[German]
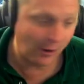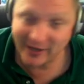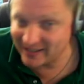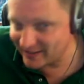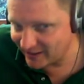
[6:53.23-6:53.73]
okay,
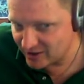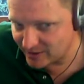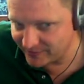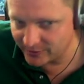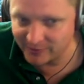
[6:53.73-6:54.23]
kleine
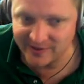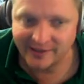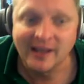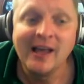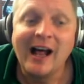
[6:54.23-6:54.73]
Rechtschreibfehler dürfen
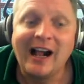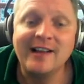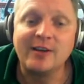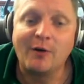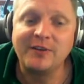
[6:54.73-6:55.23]
sein.
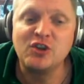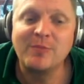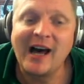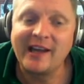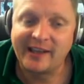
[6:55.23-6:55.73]
Als auf die
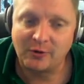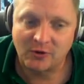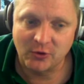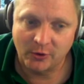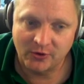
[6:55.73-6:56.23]
Spracherkennung
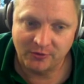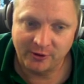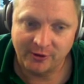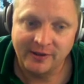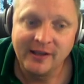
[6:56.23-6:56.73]

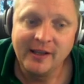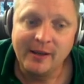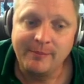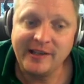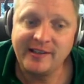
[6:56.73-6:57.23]
zurückzuführen.
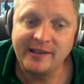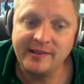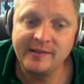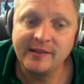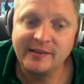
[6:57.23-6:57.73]
Besser
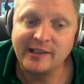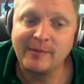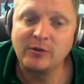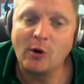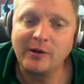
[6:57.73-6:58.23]
ist, dass
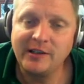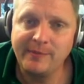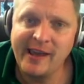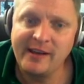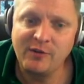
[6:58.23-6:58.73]
man deutlich
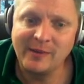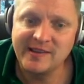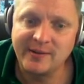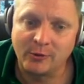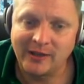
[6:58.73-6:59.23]
mehr
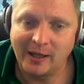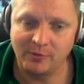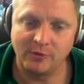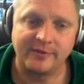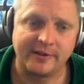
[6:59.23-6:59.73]
Informationen
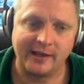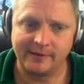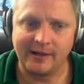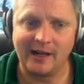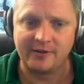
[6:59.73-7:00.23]
abrufen kann.
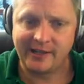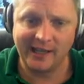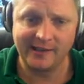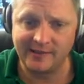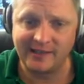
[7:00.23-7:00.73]
Also der
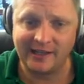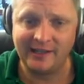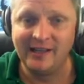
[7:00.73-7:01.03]
erste Teil,